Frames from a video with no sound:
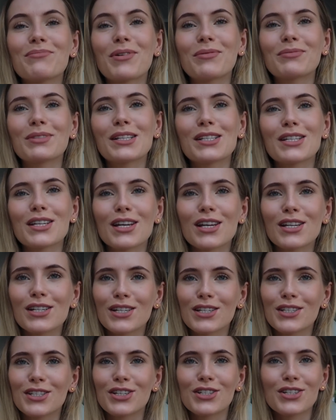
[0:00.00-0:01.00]
Mam nadzieję,
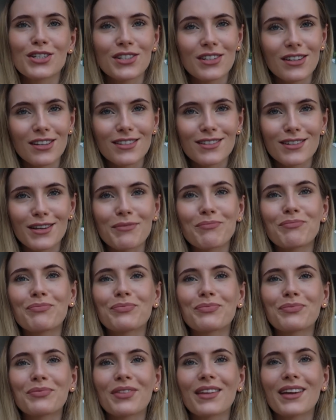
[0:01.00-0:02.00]
że cieszycie się
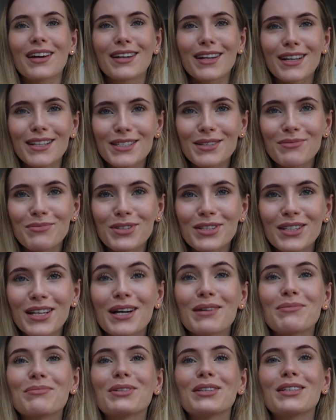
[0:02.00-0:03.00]
mm, razem z
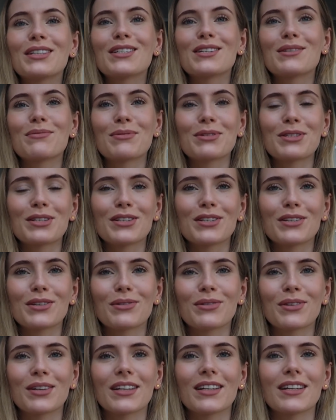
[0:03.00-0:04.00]
nami i że będziecie
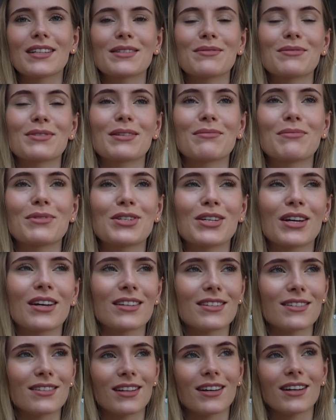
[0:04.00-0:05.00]
tutaj razem z nami
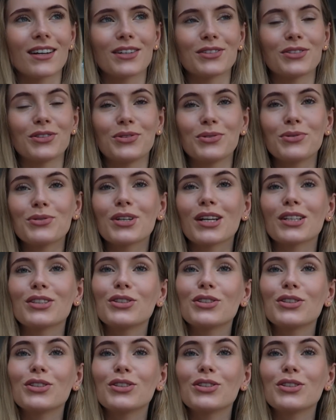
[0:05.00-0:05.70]
czekać na Dzidziusia.